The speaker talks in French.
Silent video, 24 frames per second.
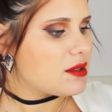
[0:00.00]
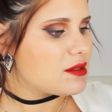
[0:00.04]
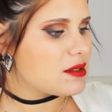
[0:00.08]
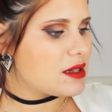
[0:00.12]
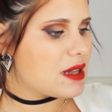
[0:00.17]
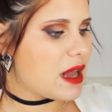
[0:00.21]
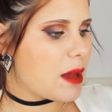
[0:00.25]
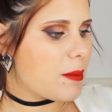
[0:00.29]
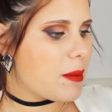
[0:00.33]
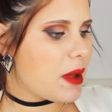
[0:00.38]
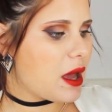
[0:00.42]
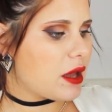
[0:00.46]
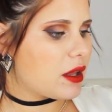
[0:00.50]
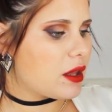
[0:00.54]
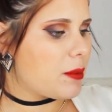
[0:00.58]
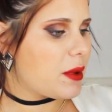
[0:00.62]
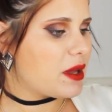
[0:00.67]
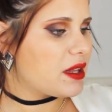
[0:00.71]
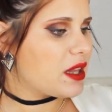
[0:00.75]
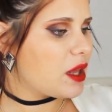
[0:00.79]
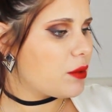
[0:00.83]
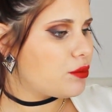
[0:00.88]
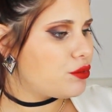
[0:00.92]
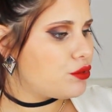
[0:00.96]
C'est de la marque
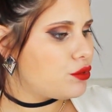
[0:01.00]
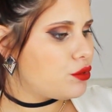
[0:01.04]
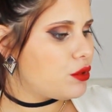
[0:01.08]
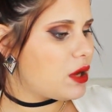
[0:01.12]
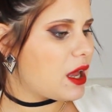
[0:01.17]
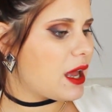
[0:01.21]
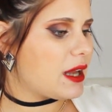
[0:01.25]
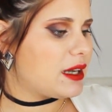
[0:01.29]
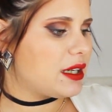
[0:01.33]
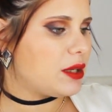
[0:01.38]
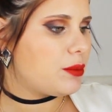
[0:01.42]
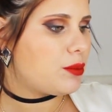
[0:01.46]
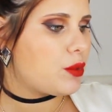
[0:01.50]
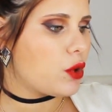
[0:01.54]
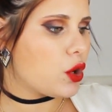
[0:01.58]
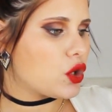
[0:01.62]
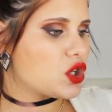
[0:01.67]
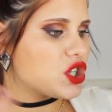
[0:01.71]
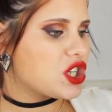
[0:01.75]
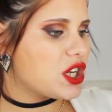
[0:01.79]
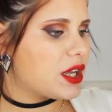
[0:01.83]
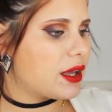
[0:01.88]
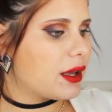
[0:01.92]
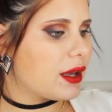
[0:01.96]
Badabule, elle est
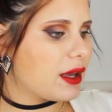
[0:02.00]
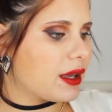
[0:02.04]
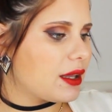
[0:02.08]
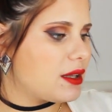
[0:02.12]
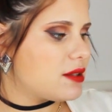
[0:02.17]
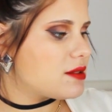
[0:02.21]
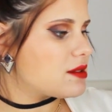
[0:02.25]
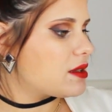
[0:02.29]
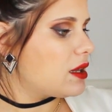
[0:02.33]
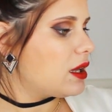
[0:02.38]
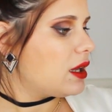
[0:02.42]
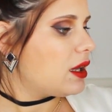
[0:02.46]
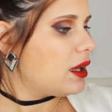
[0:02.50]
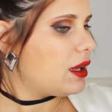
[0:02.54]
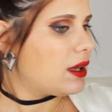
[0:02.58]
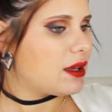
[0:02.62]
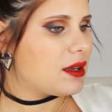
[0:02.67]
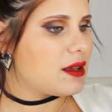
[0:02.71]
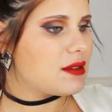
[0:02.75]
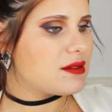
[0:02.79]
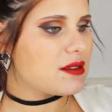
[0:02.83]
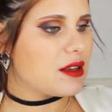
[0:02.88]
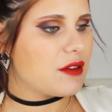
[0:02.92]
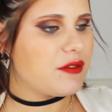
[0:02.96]
blanche et grise
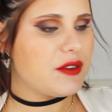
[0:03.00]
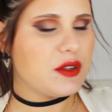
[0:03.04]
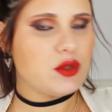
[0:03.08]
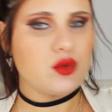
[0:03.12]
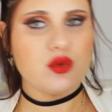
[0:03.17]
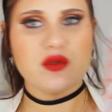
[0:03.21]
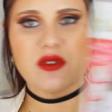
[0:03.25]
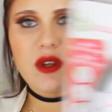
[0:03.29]
et ça fait